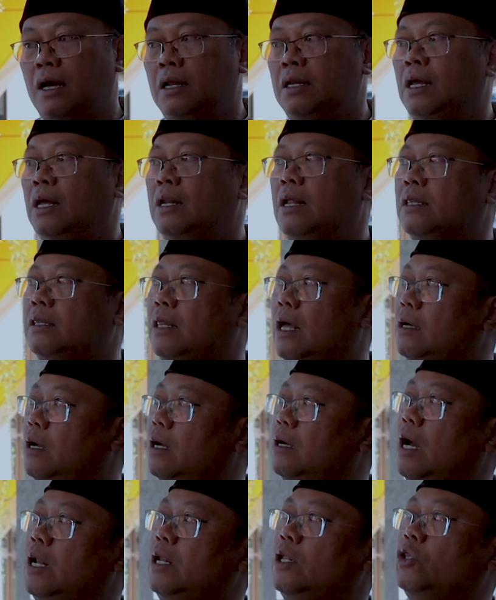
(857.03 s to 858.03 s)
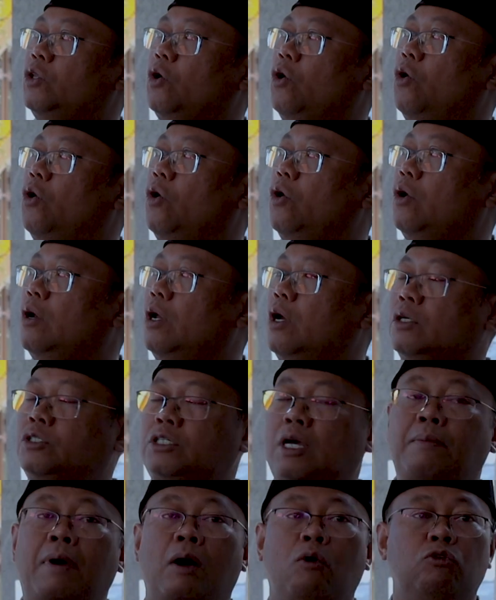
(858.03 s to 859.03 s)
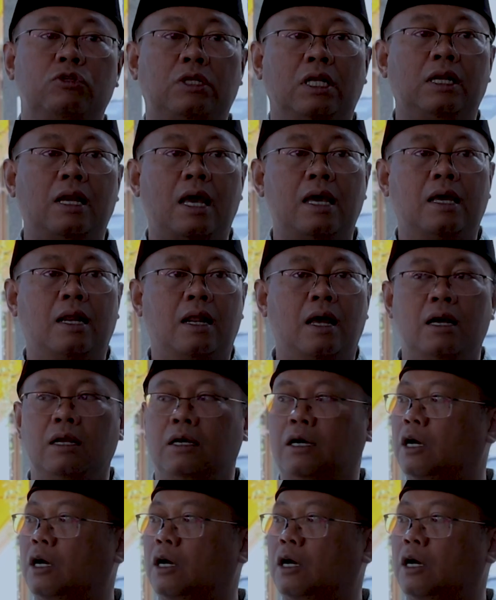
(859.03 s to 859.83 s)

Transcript: dia datang ke kantor cabang UT di daerah,